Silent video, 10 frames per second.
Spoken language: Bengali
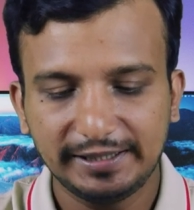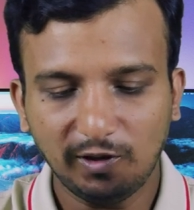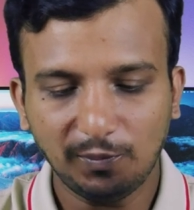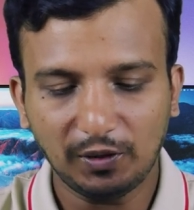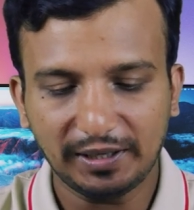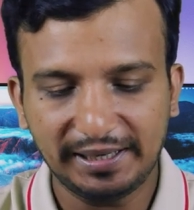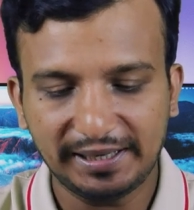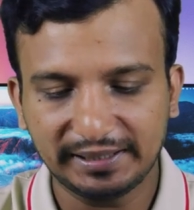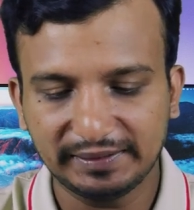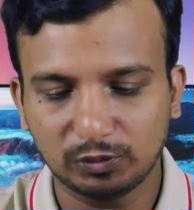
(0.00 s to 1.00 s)
নেওয়ার পরে
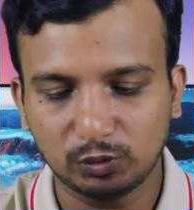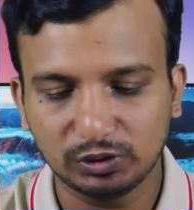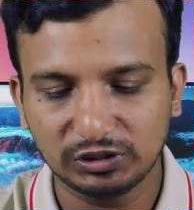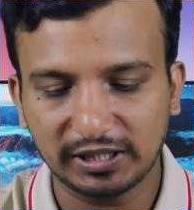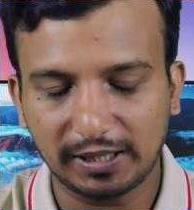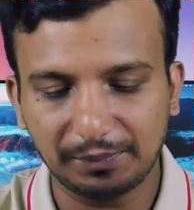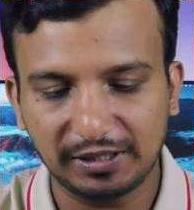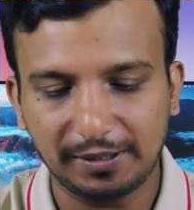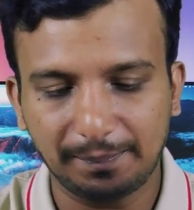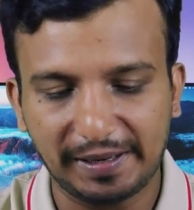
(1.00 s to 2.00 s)
এখানে দেখুন যে আপনি
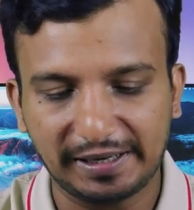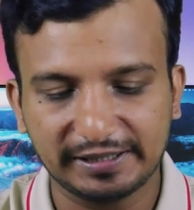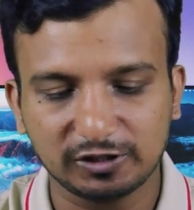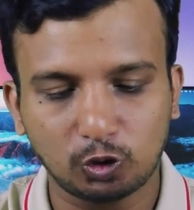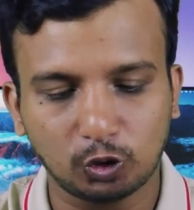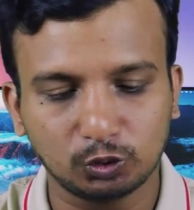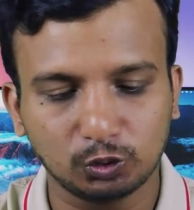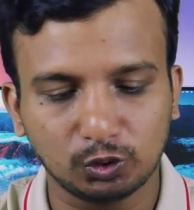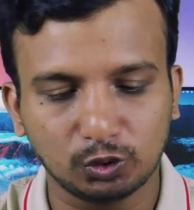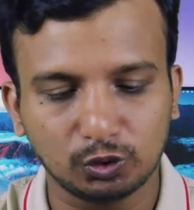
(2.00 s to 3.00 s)
এই প্যাকেজ কত
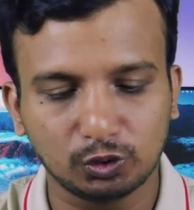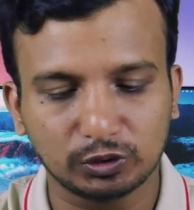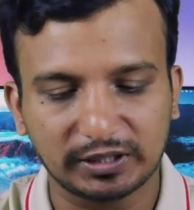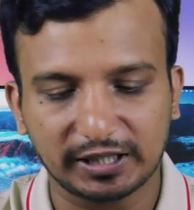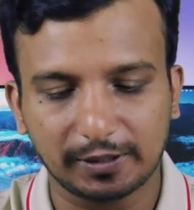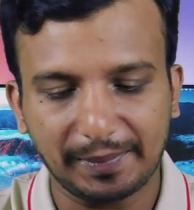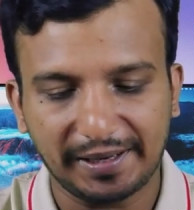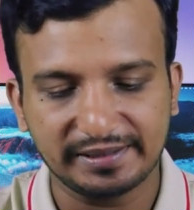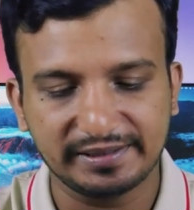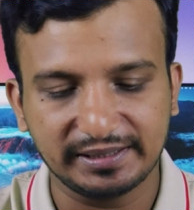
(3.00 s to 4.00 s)
টাকার
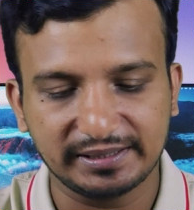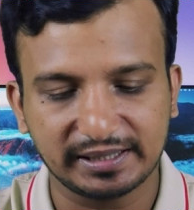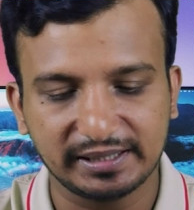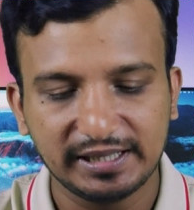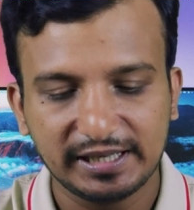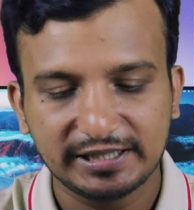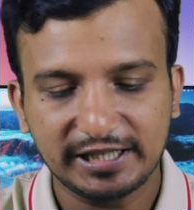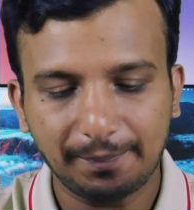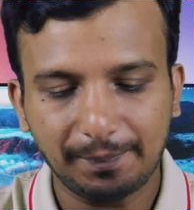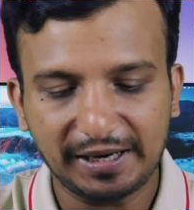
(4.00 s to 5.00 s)
প্যাকেজ নিতে চান
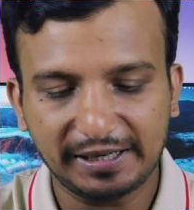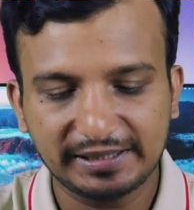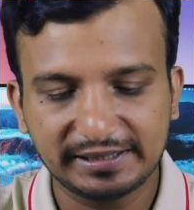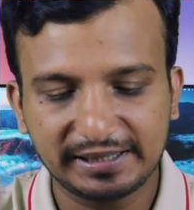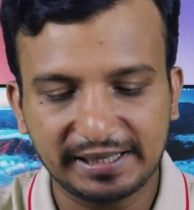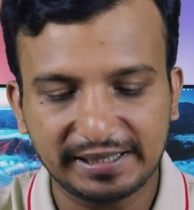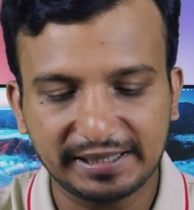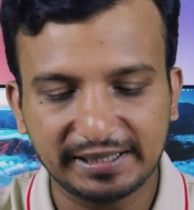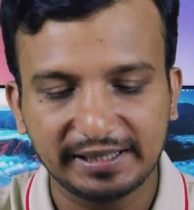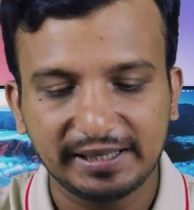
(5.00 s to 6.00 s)
সেই প্যাকেজের
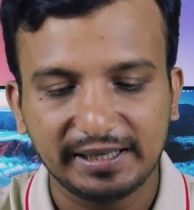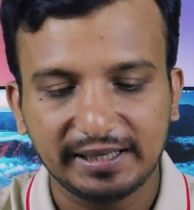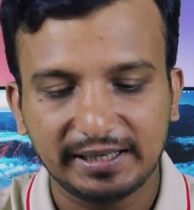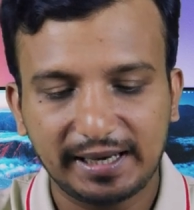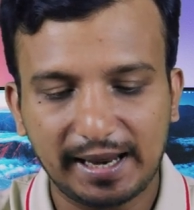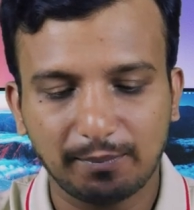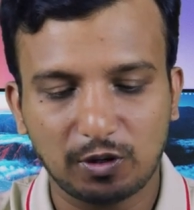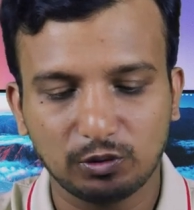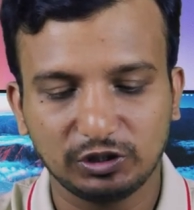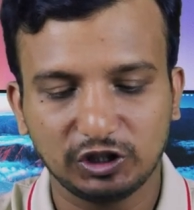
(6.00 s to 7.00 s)
এখানে
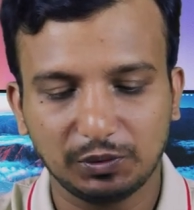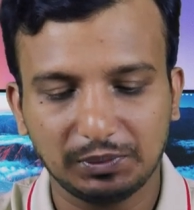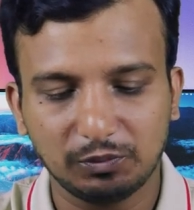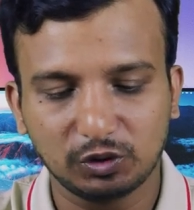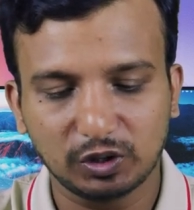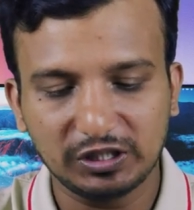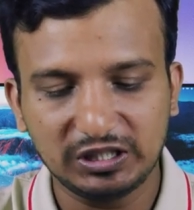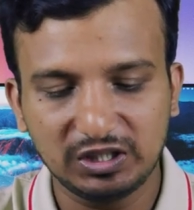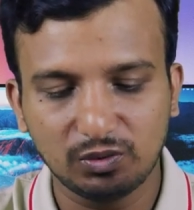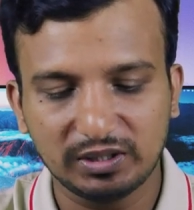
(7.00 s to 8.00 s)
অ্যামাউন্ট দিতে হবে মনে করেন
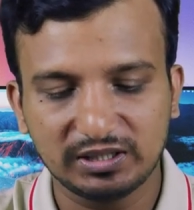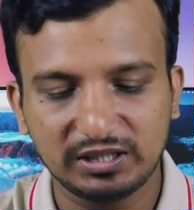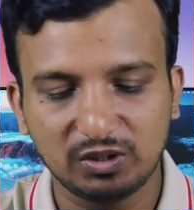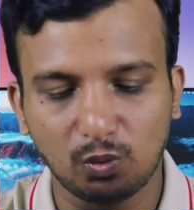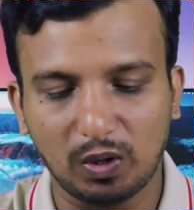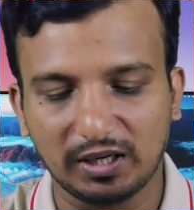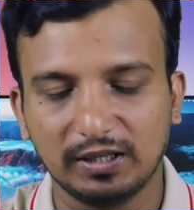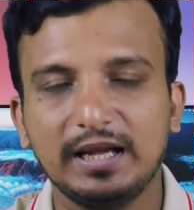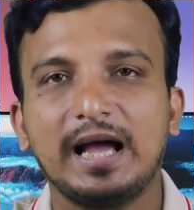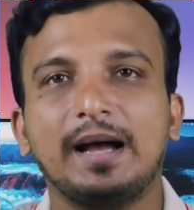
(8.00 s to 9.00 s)
ইউএসডি ওয়ান
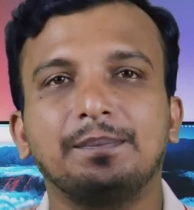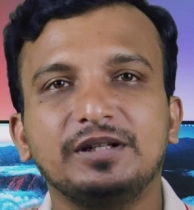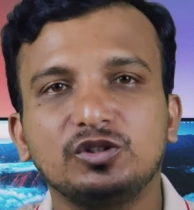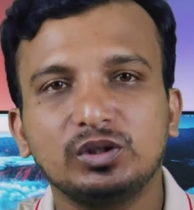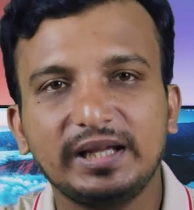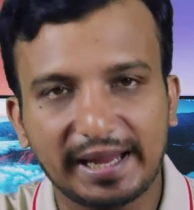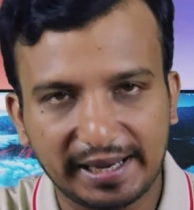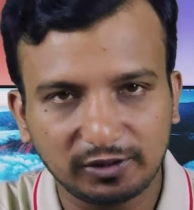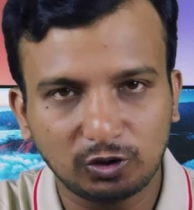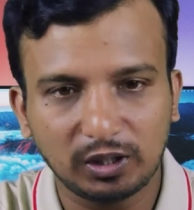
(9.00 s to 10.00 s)
আপনি যদি
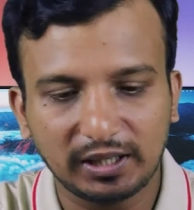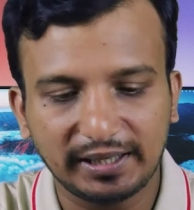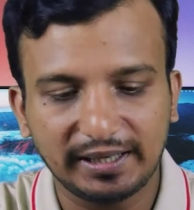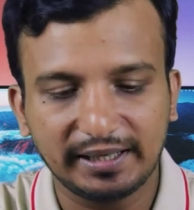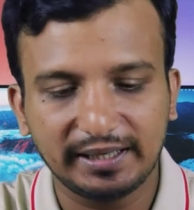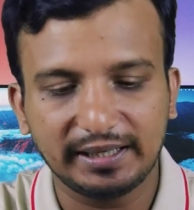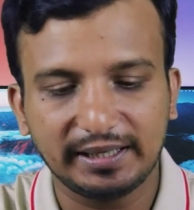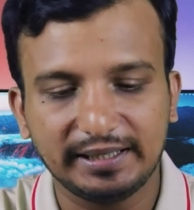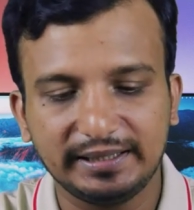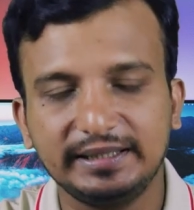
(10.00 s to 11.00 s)
এক ডলারের
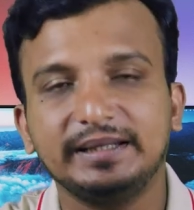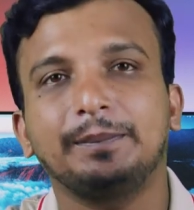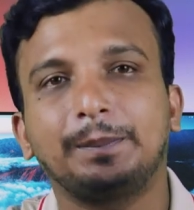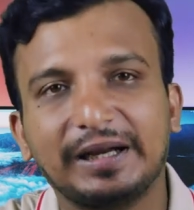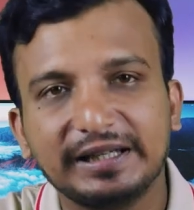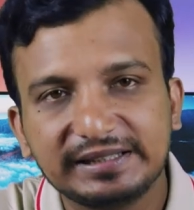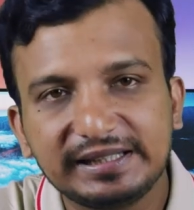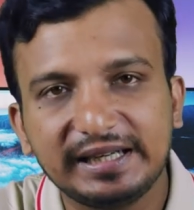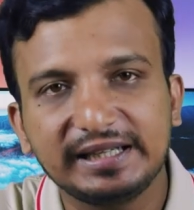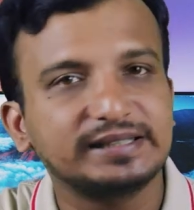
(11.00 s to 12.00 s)
এই প্যাকেজ
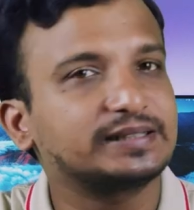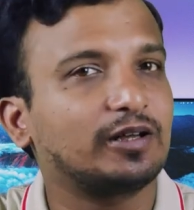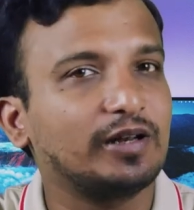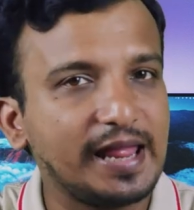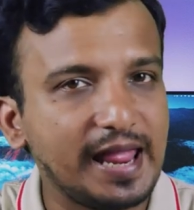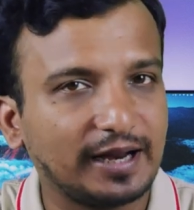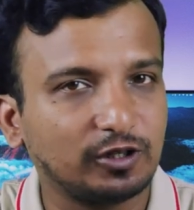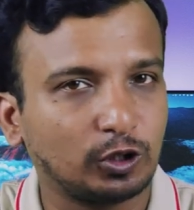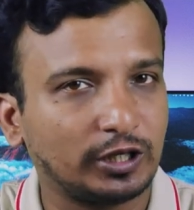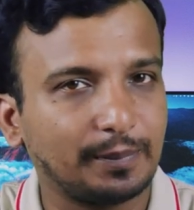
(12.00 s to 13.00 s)
কিনে নিয়ে যান তাহলে এক
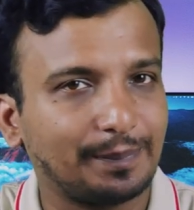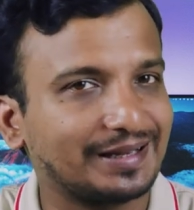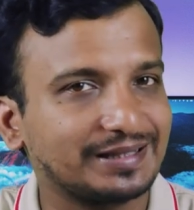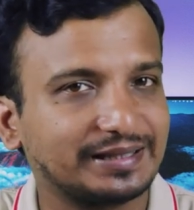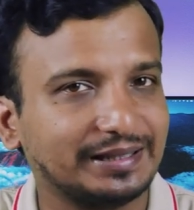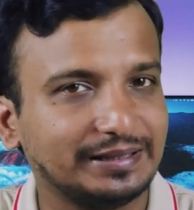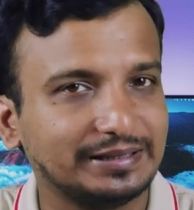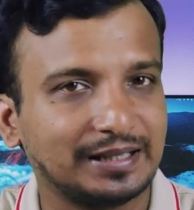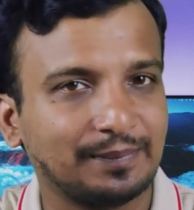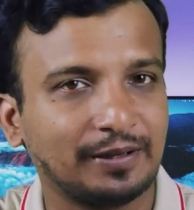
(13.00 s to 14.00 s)
ডলারের প্যাকেজ কিনে
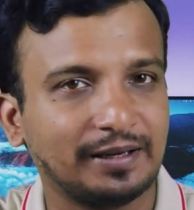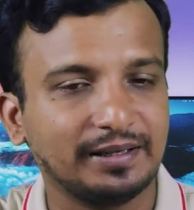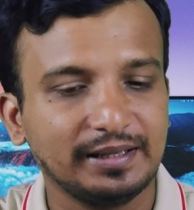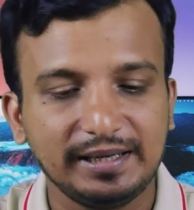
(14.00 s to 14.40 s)
নিয়ে যেতে পারেন